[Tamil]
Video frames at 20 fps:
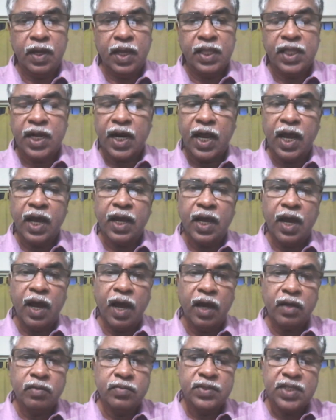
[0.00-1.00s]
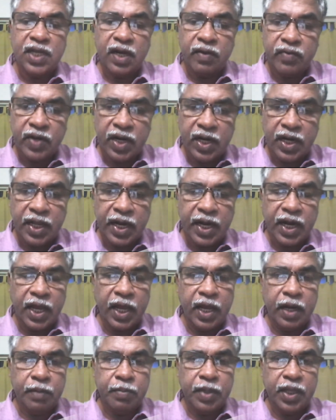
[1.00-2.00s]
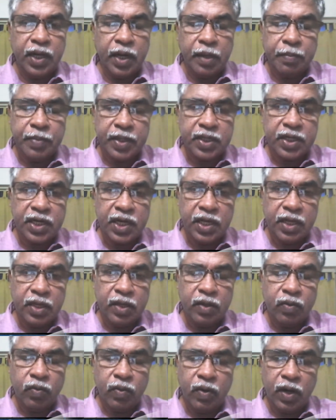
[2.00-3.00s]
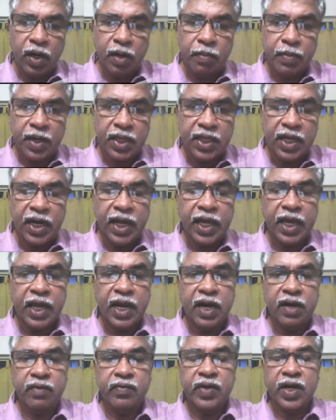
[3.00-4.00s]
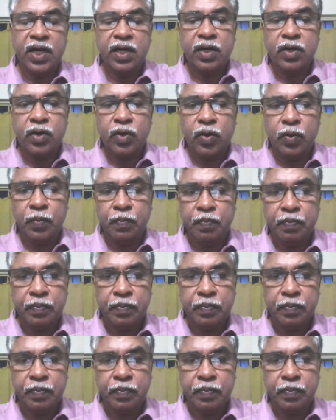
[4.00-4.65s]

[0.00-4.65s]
அதற்காக ஆகும் செலவுகள் என்ன என்பதனை பற்றி உங்கள் மனதிலே கேள்விகள் இருக்கும்